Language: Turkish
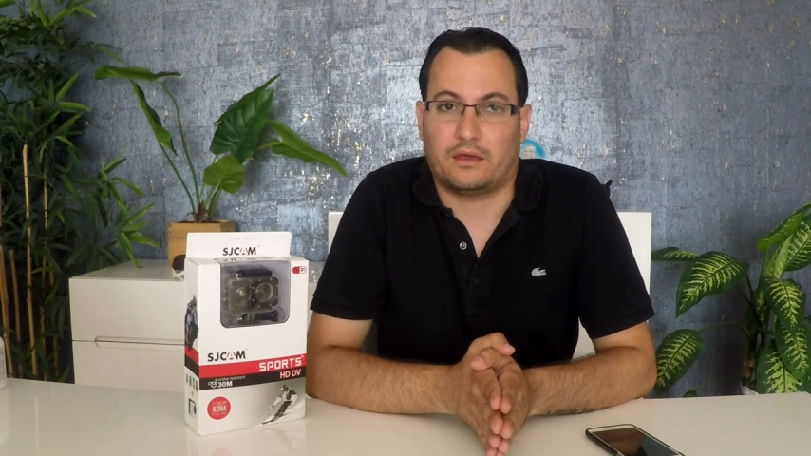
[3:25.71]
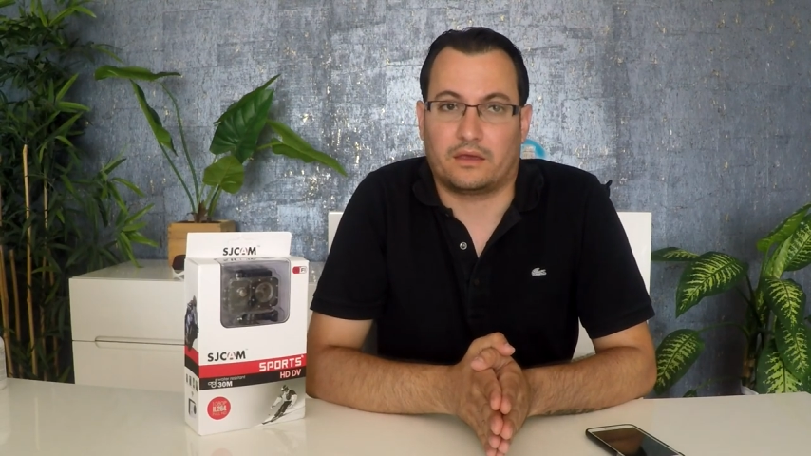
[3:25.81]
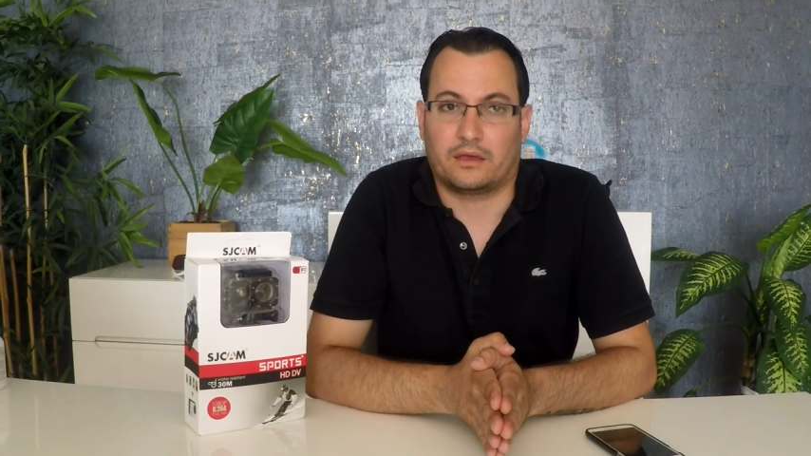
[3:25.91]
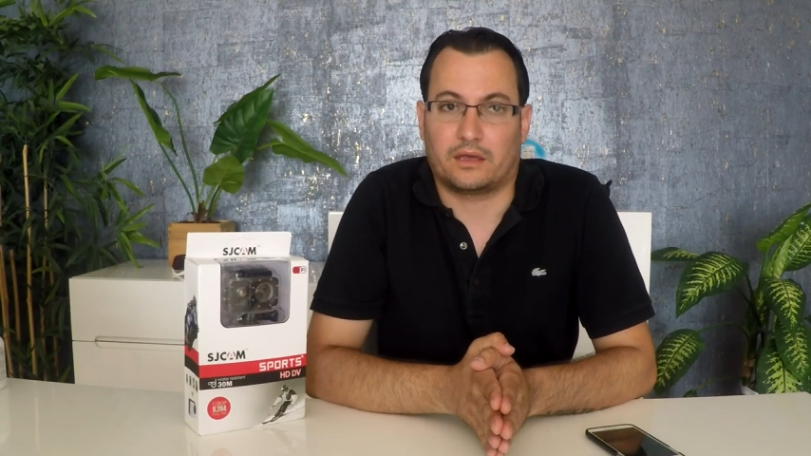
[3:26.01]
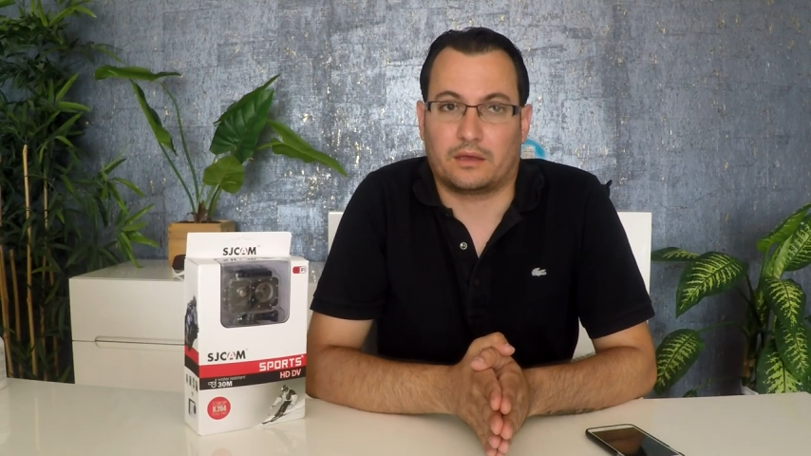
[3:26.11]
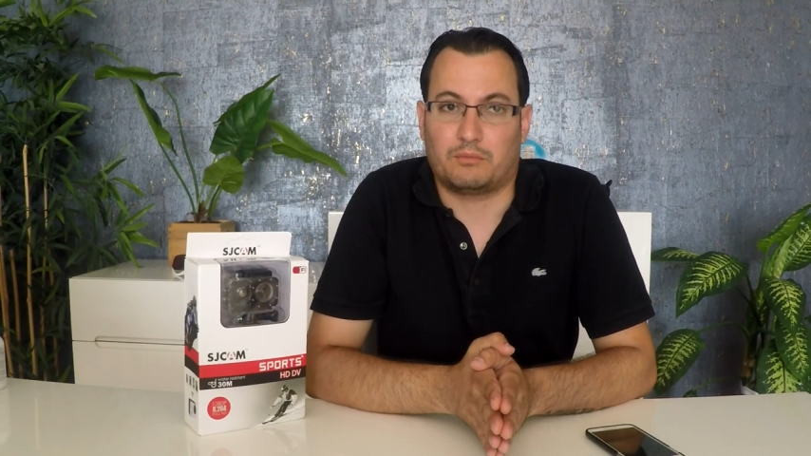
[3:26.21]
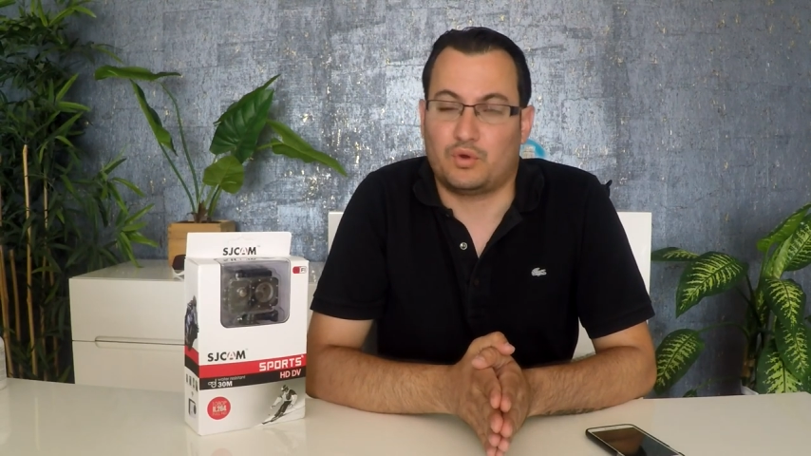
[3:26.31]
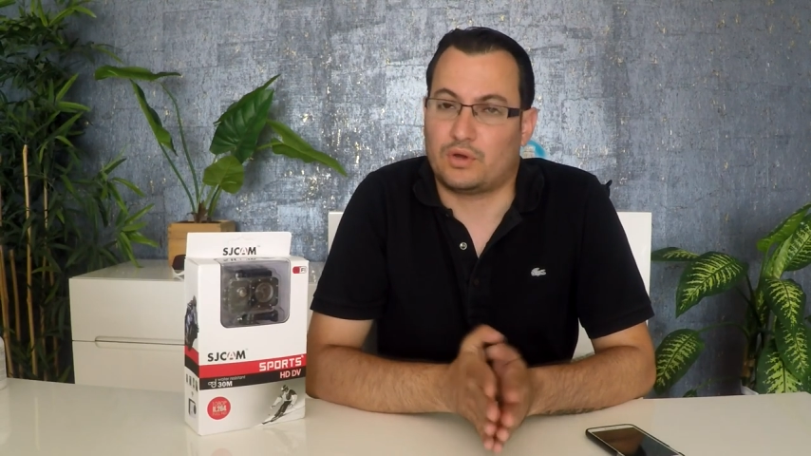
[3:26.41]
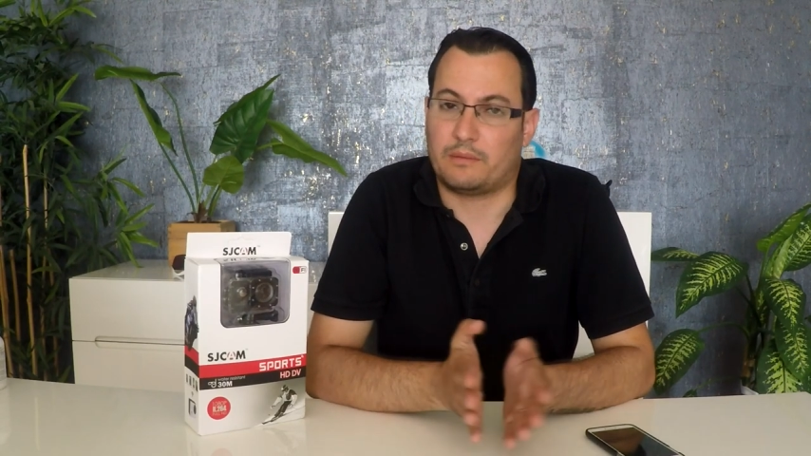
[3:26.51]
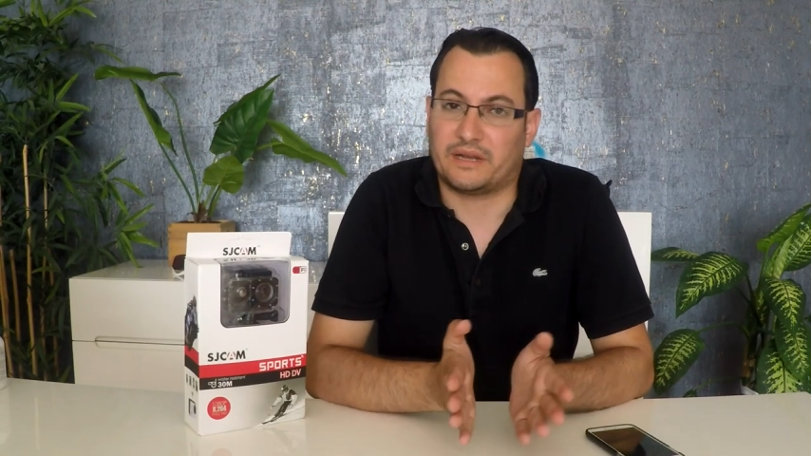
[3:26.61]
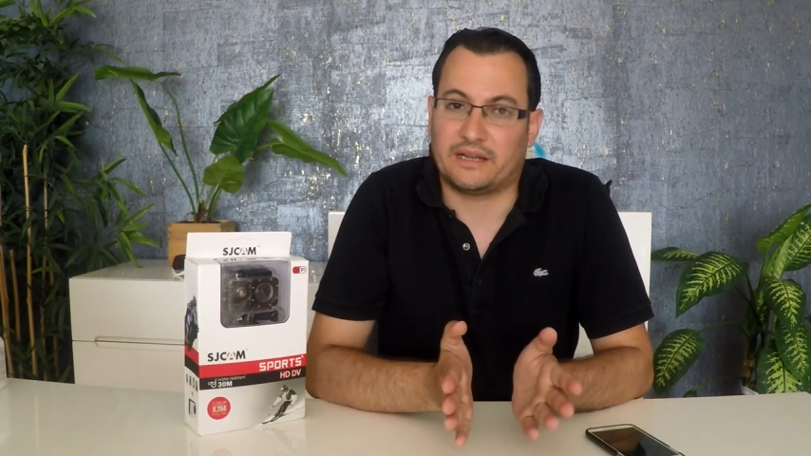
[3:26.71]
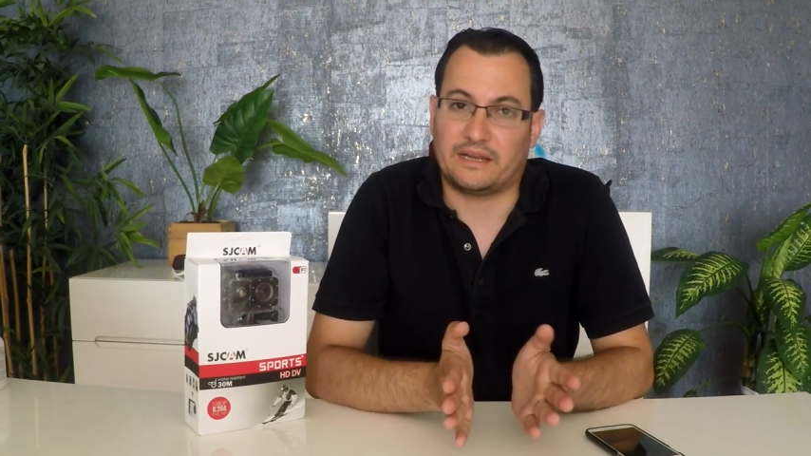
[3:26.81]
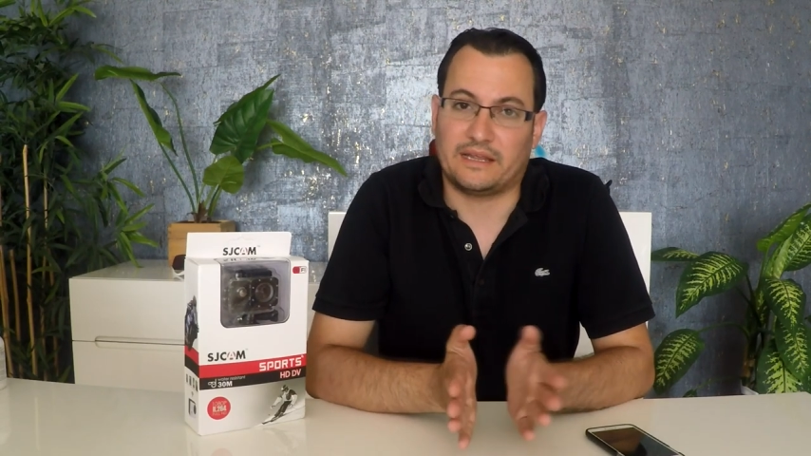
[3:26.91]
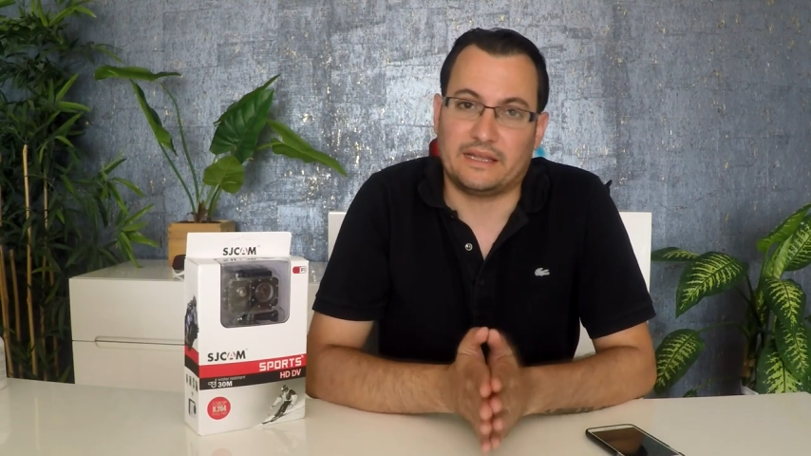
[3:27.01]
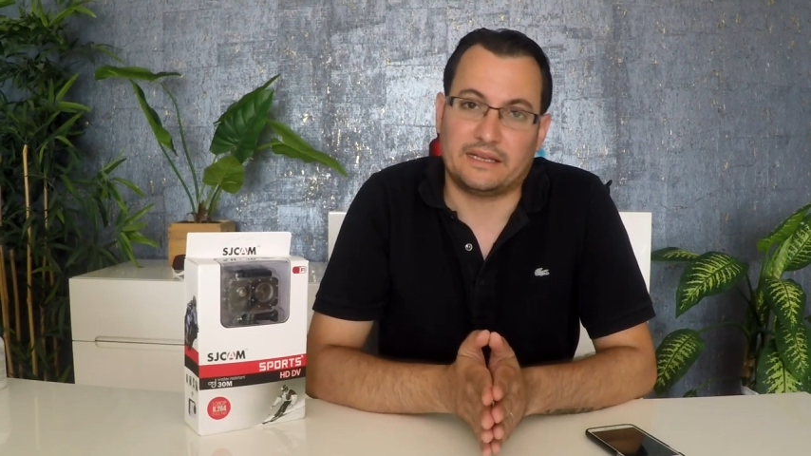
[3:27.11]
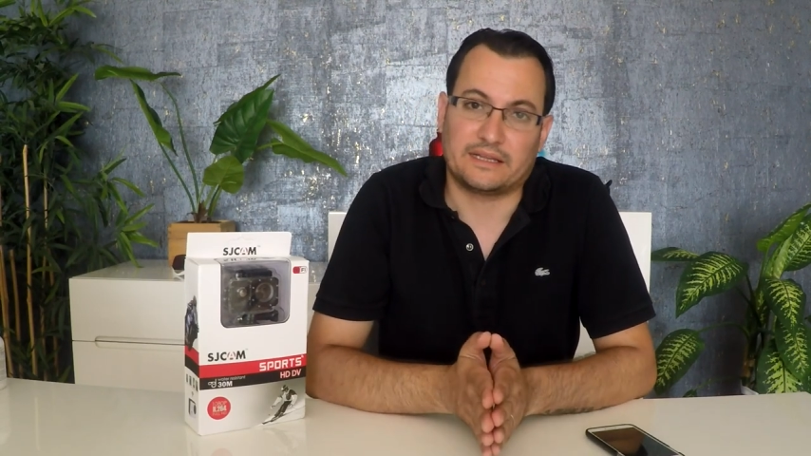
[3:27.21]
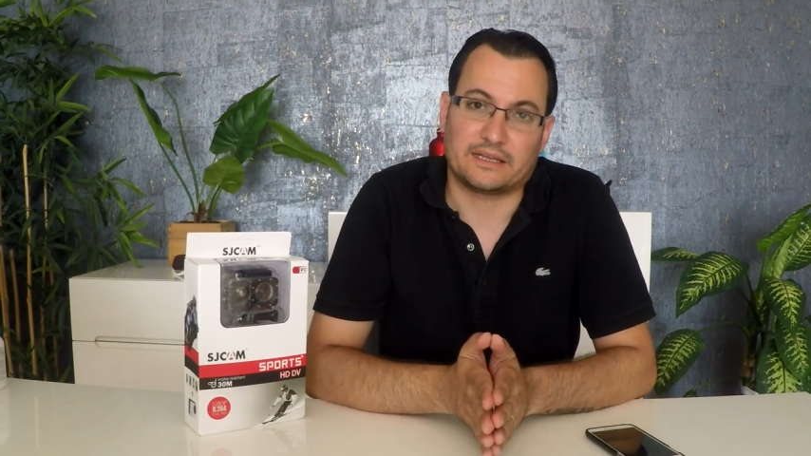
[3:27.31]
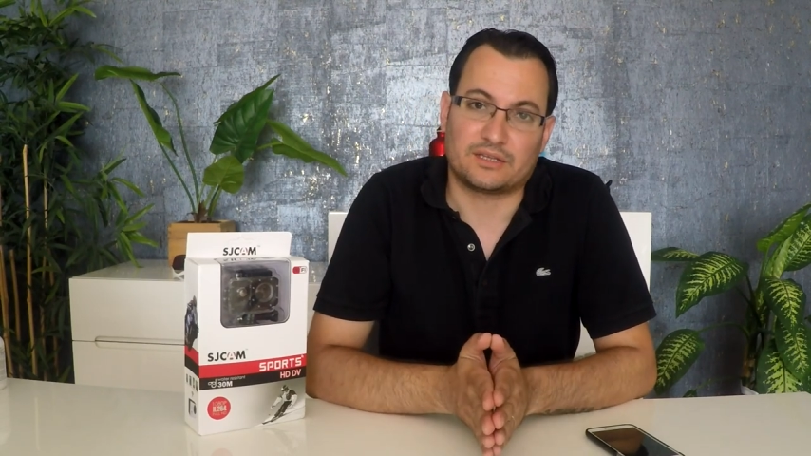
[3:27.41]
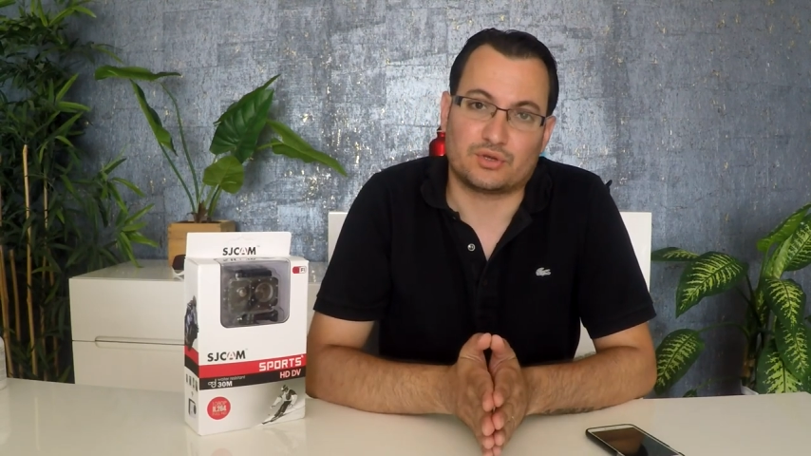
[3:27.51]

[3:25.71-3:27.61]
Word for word: Ee, bu kamerayla ilgili de